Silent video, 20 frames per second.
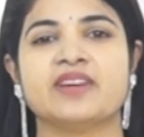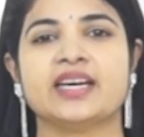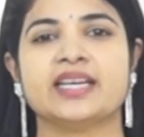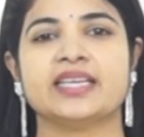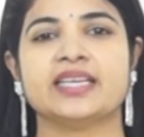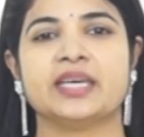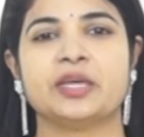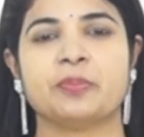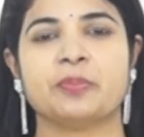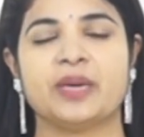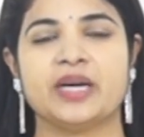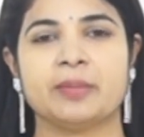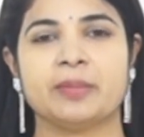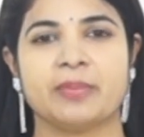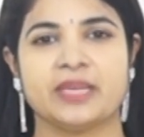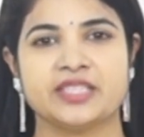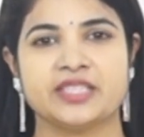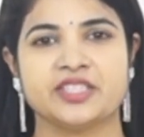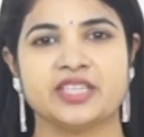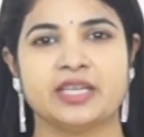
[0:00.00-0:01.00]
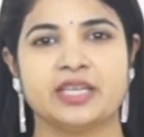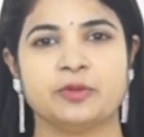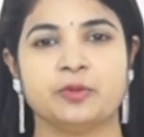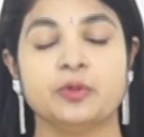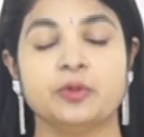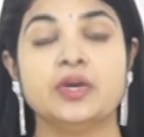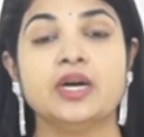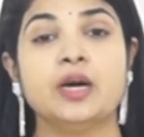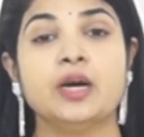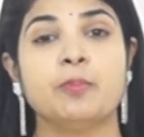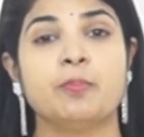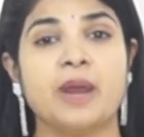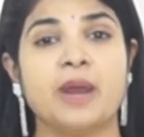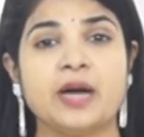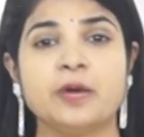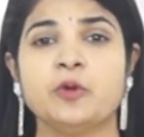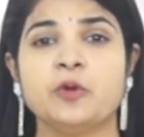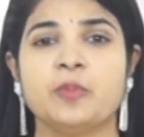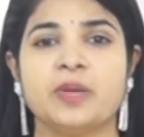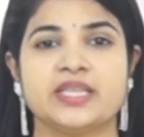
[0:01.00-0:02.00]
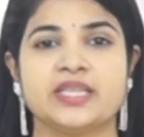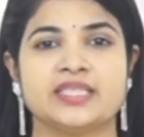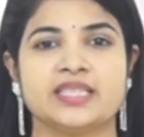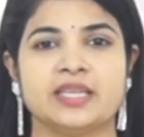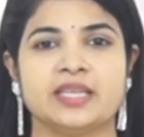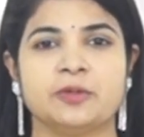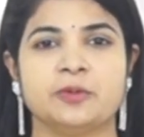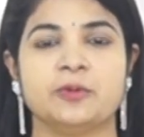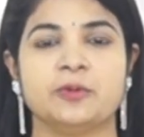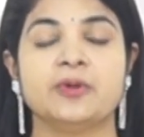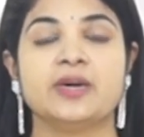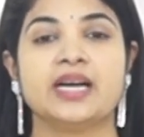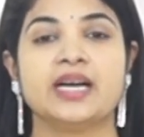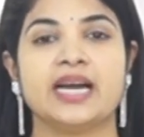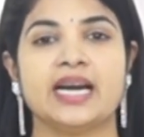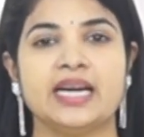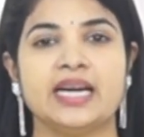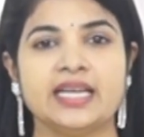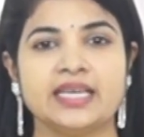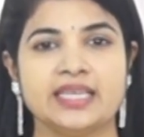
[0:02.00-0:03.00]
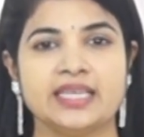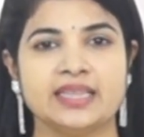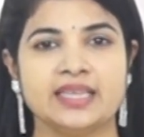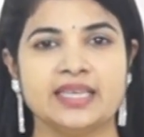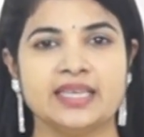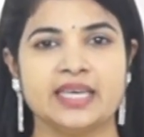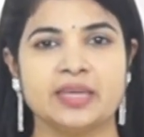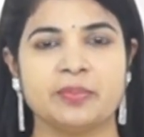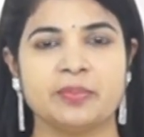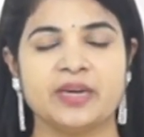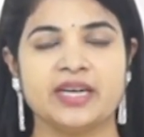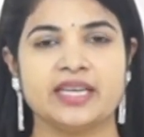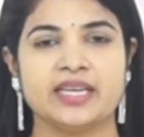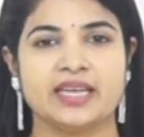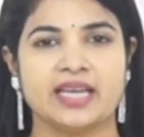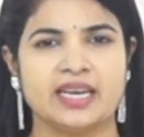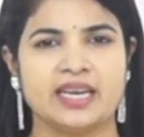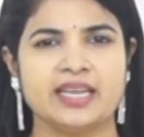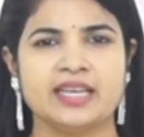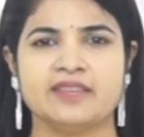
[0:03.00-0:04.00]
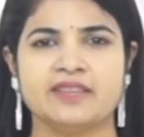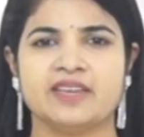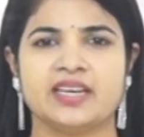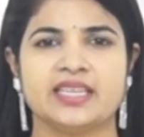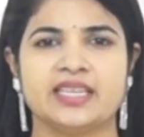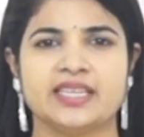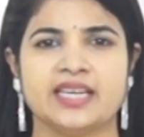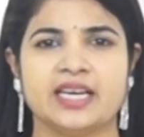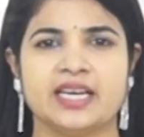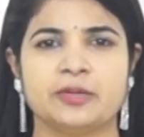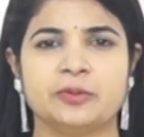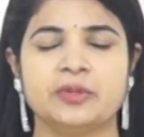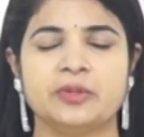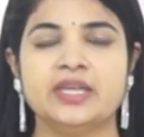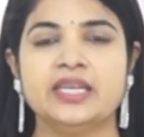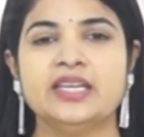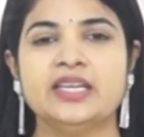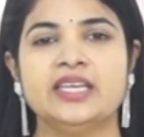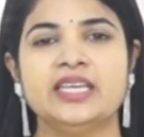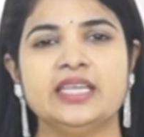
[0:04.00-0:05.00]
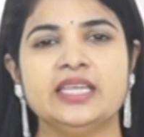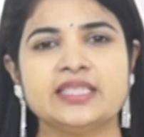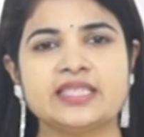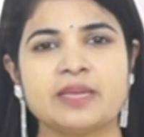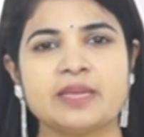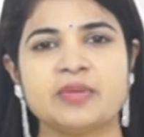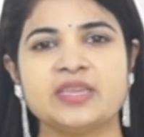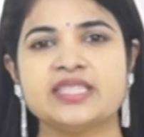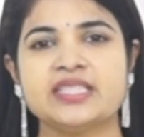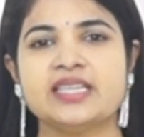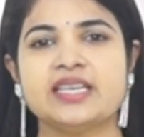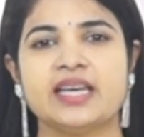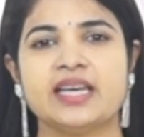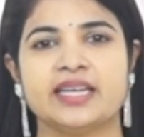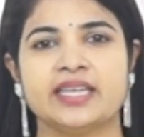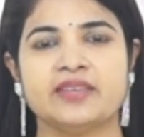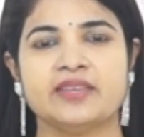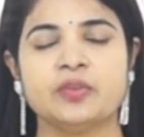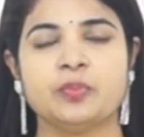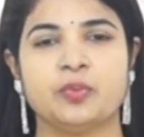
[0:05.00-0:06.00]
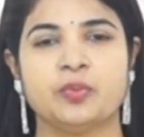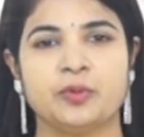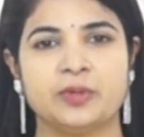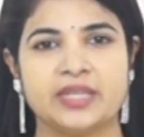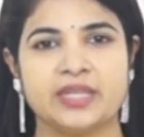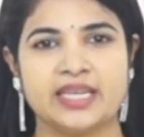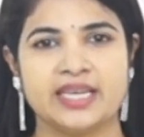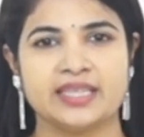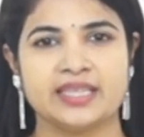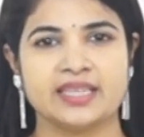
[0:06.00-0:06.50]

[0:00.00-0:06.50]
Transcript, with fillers: ద్వారా ఏర్పడే మచ్చలు మంగు మచ్చలు కళ్ళ కింద ఏర్పడే నల్లని వలయాలు ఈ సమస్యలు అనేవి పూర్తిగా